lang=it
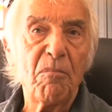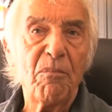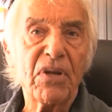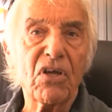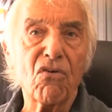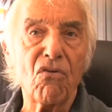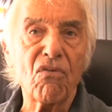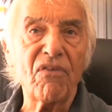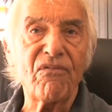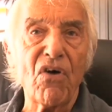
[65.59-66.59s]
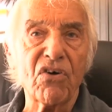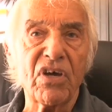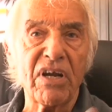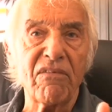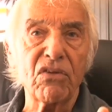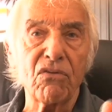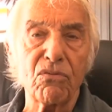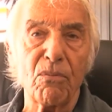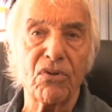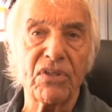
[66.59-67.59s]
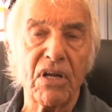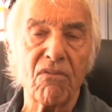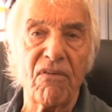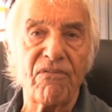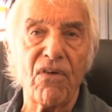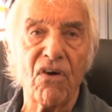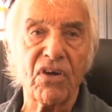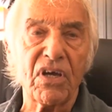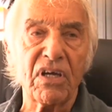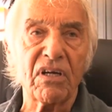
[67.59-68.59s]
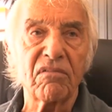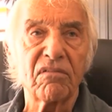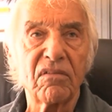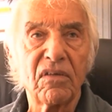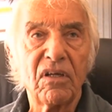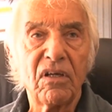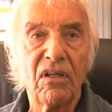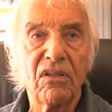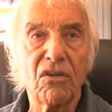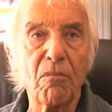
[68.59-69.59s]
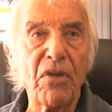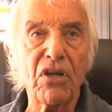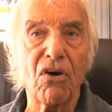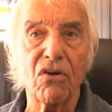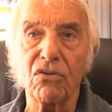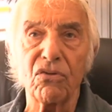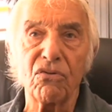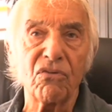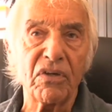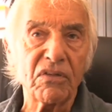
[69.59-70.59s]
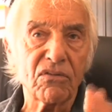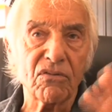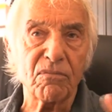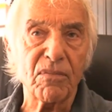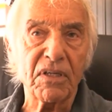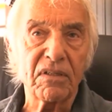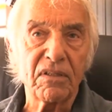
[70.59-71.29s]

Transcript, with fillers: perché con quel Fokker avevo dovuto portare quel Fokker, non mi ricordo dove, insomma.